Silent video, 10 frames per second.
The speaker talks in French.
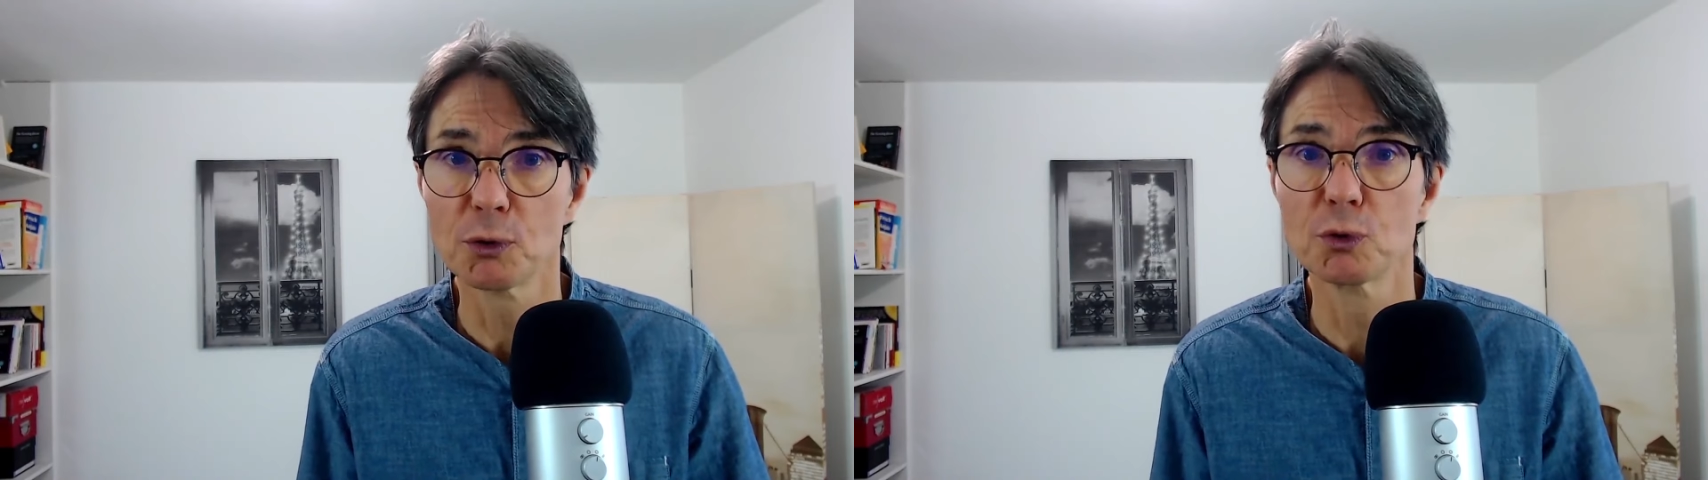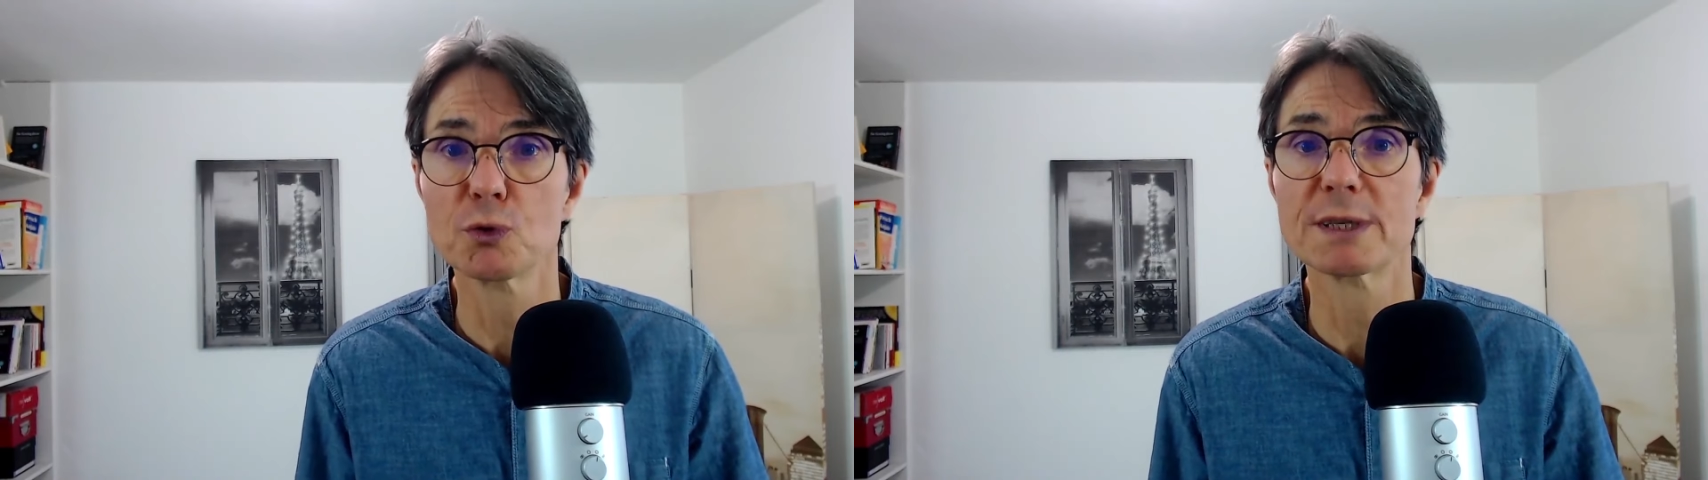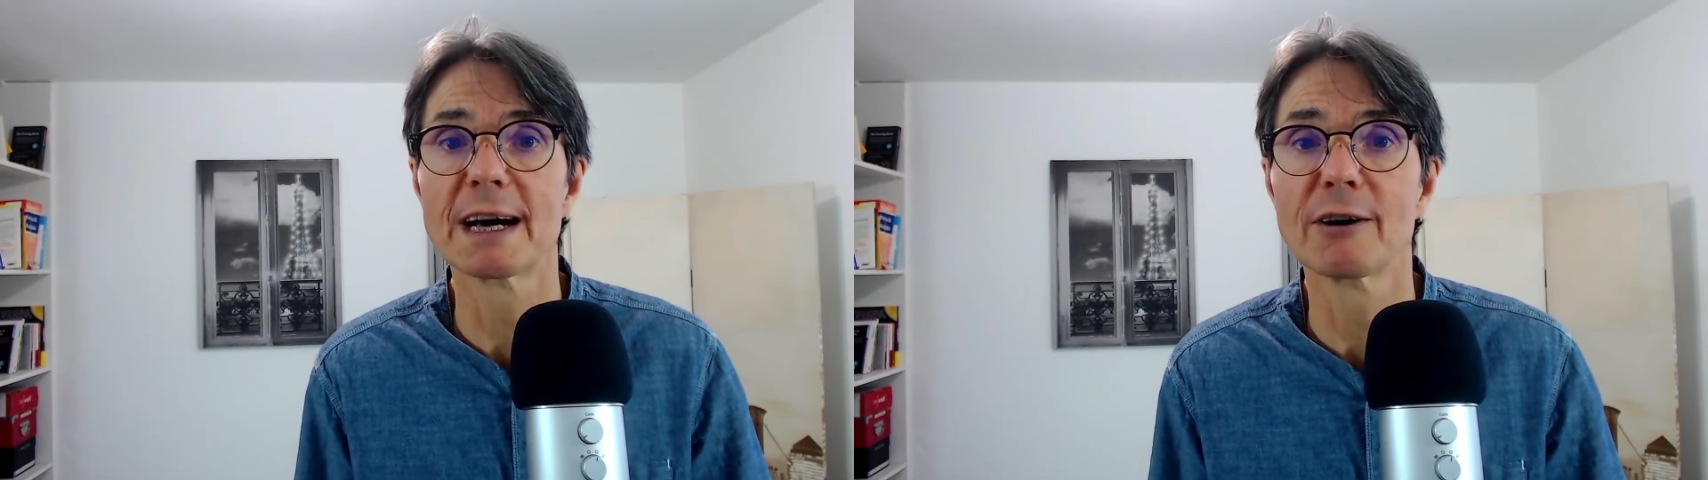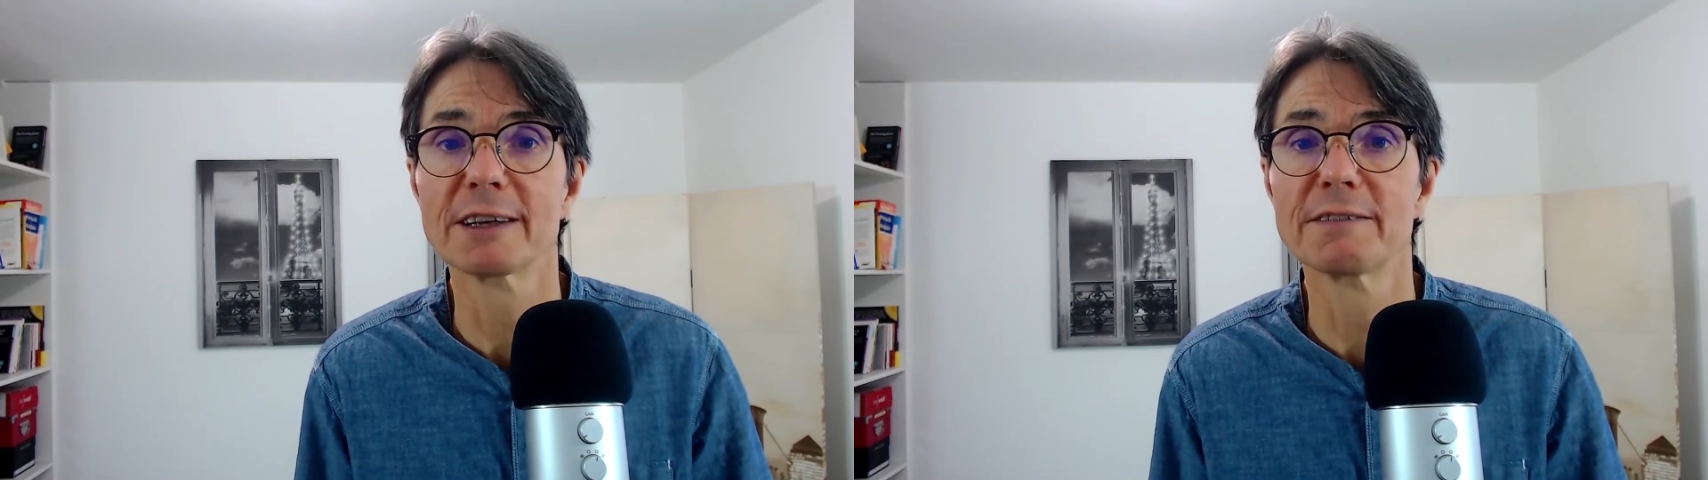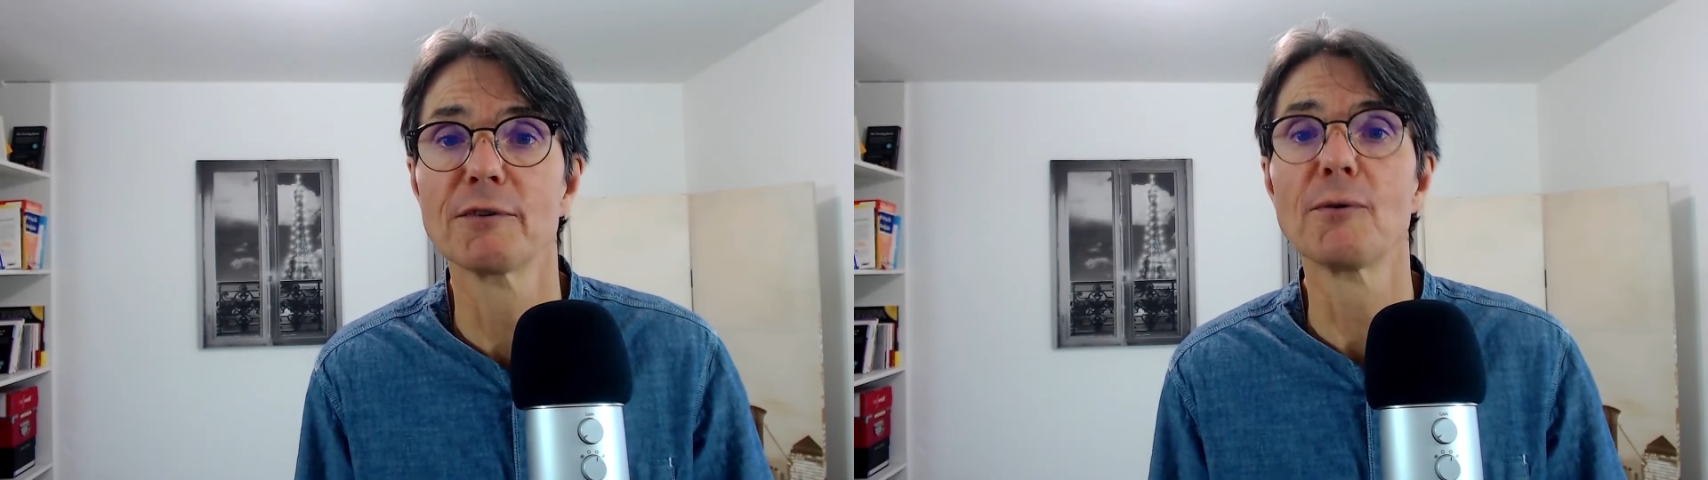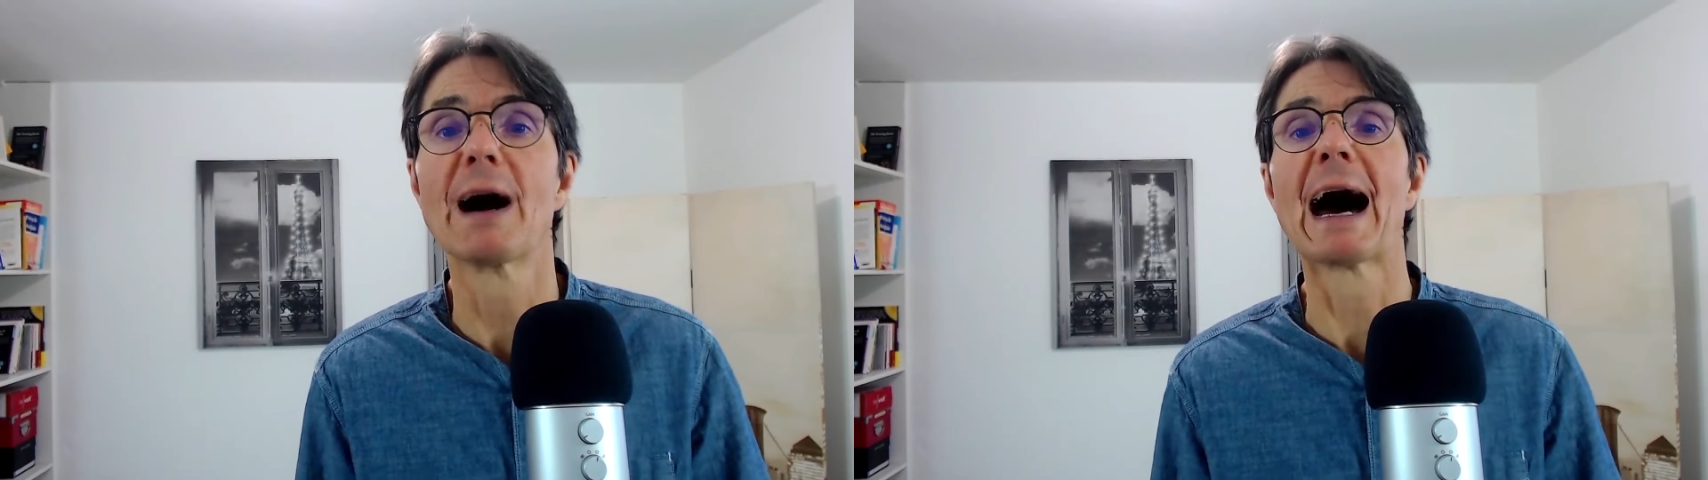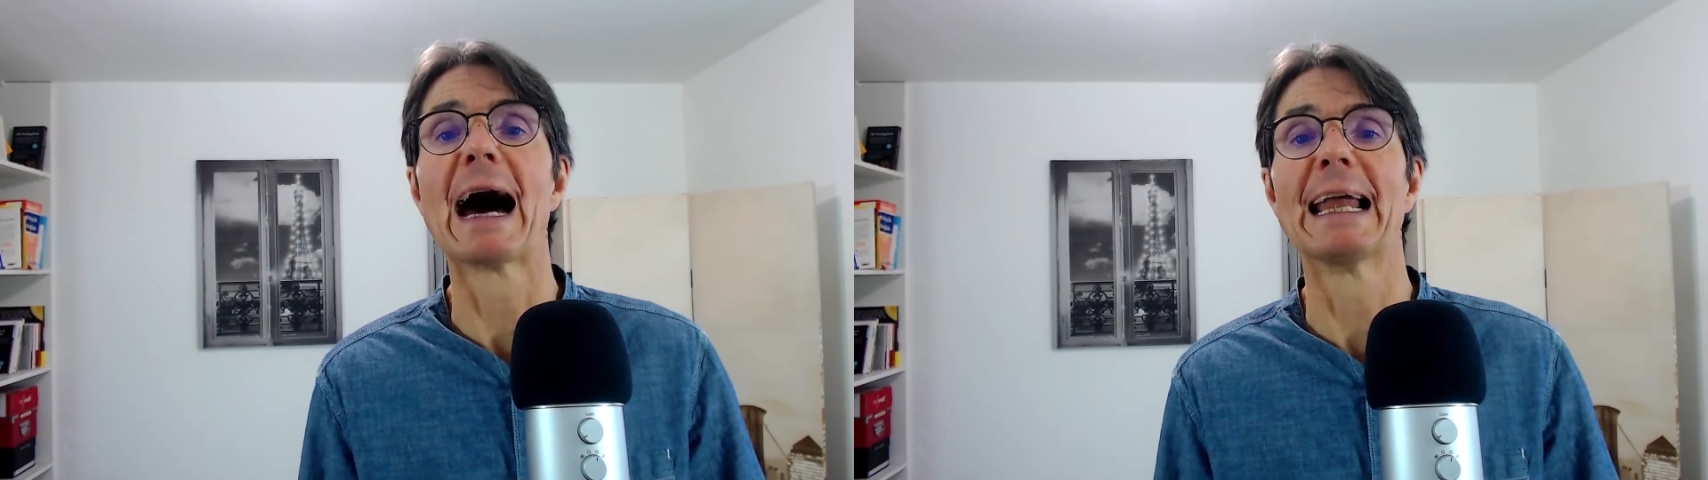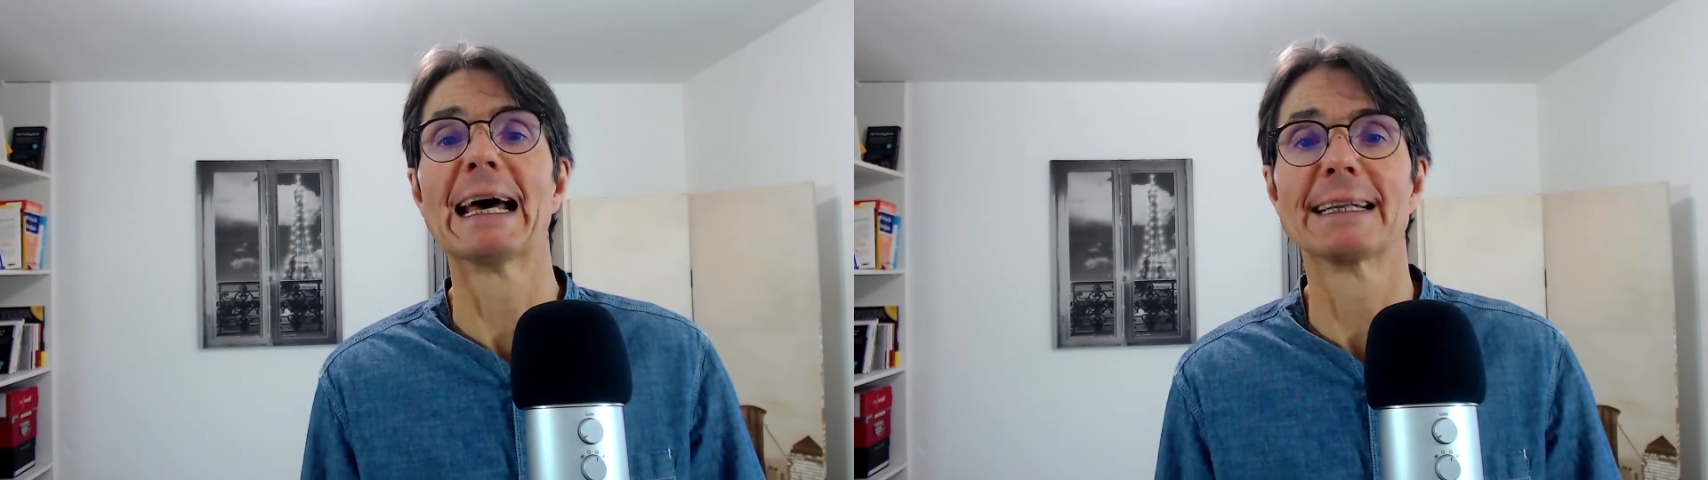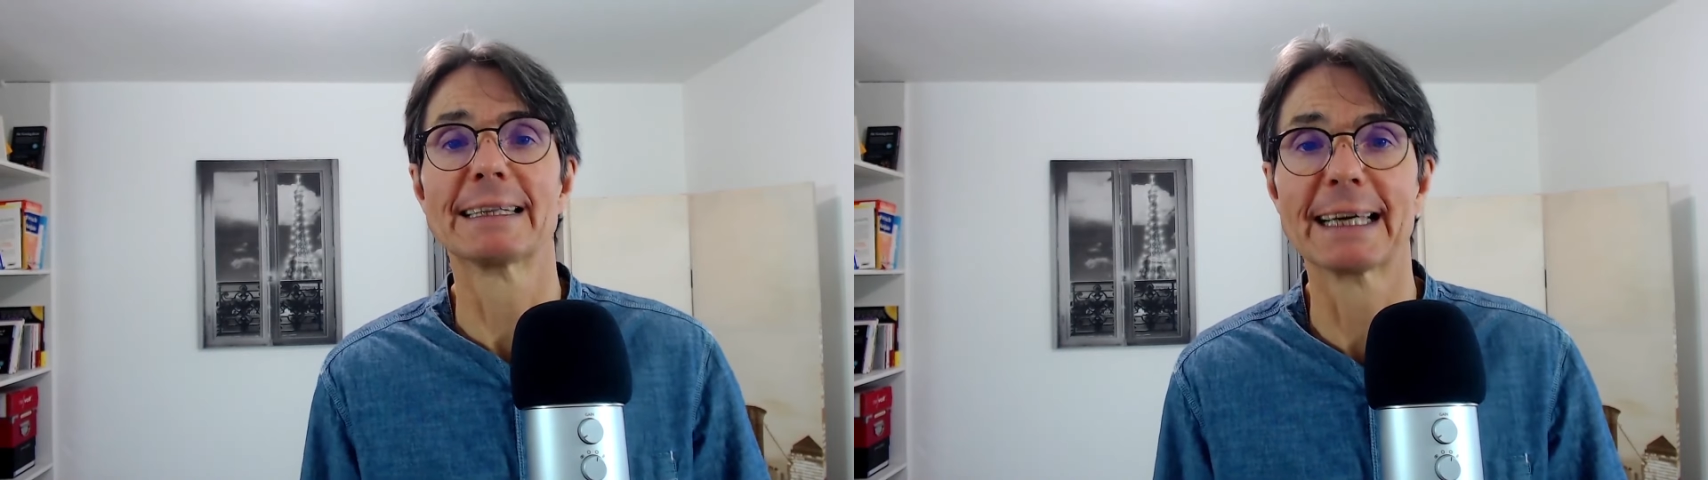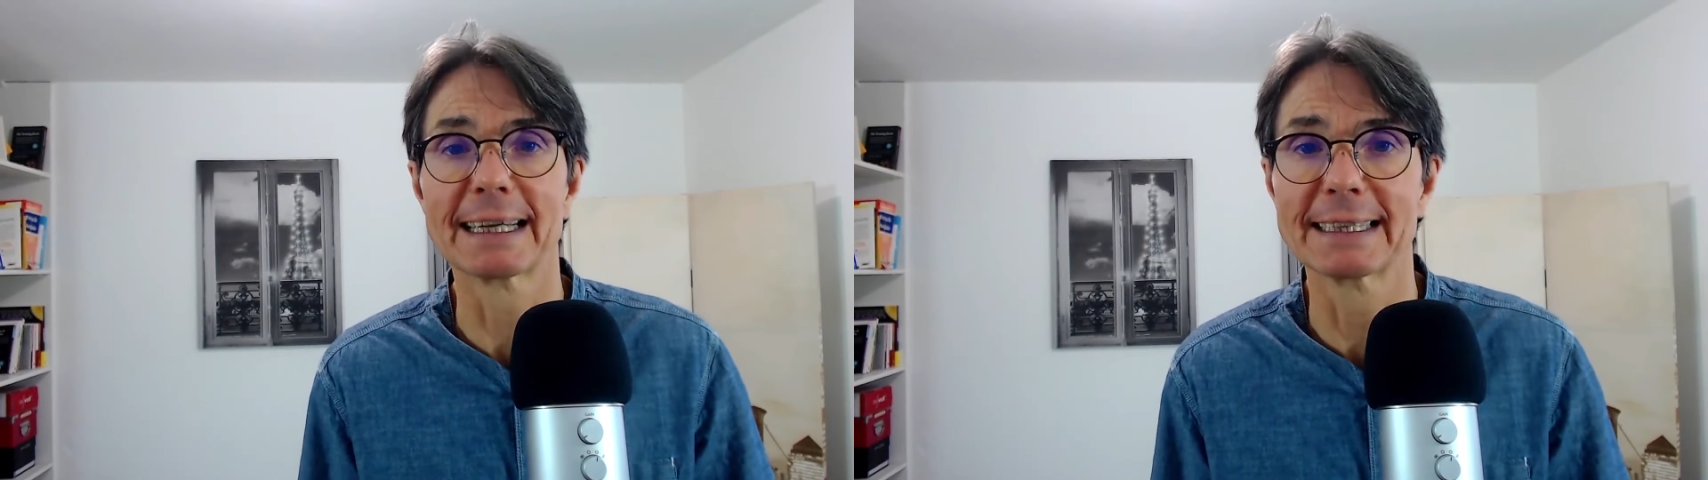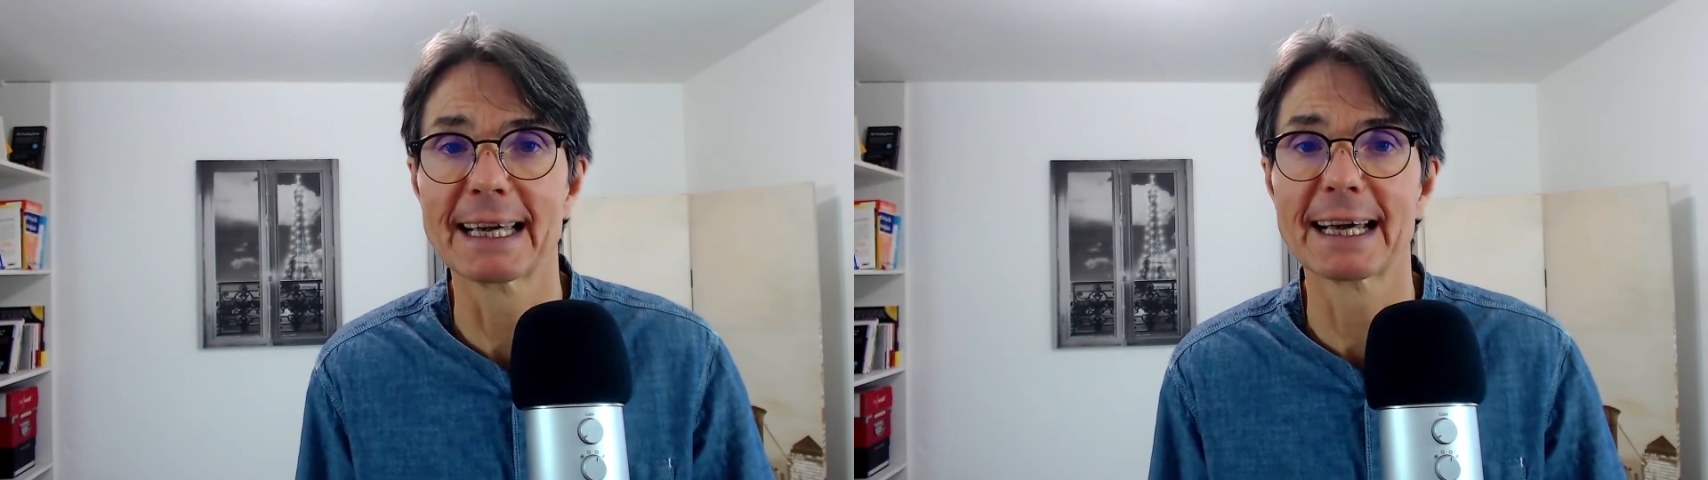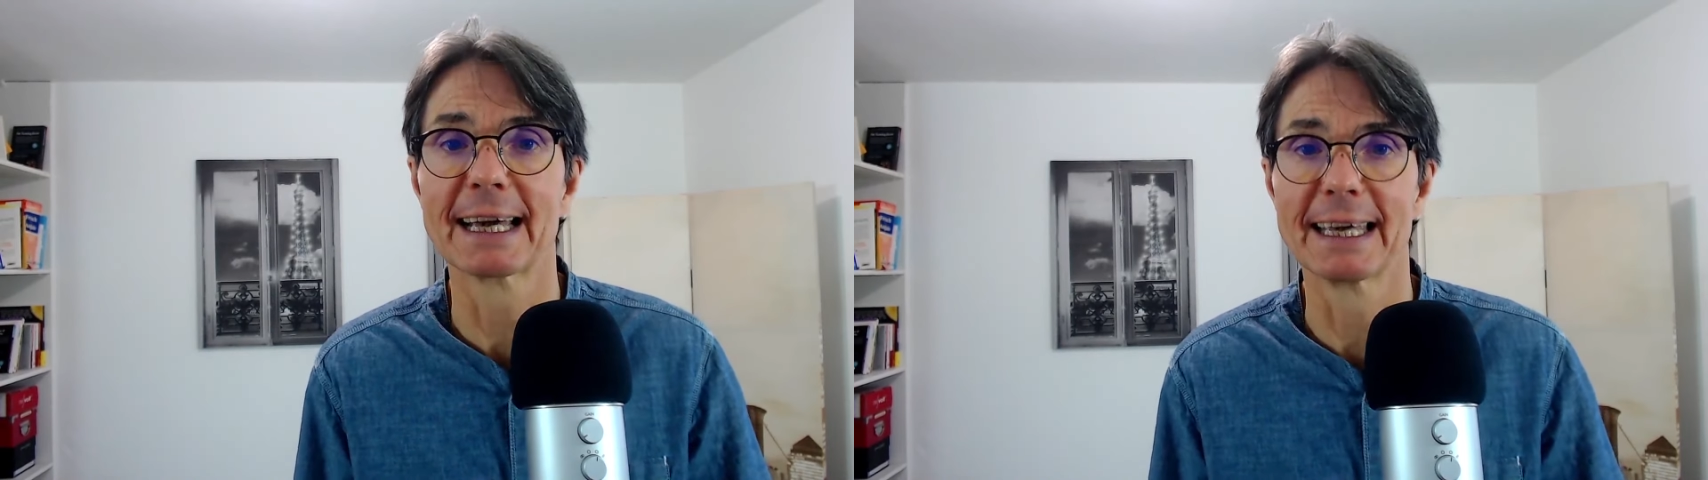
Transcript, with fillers: nous arrivons à la dernière